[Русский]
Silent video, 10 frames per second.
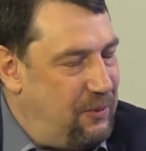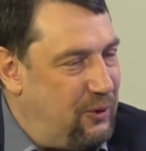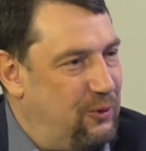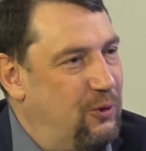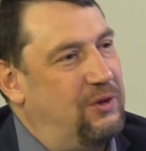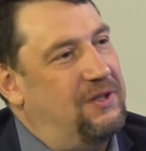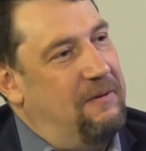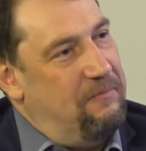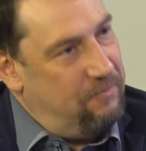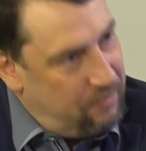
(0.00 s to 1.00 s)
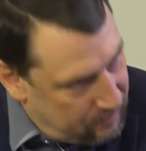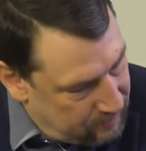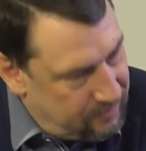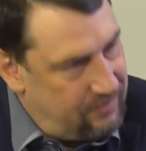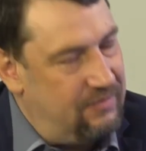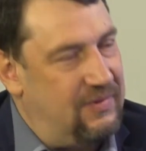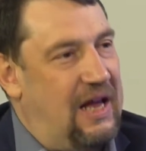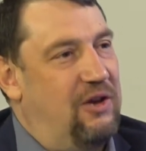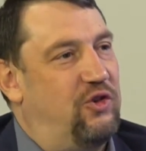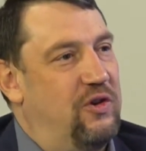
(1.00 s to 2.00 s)
пришлось там
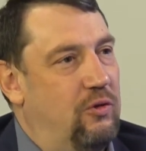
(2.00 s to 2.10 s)
дальше,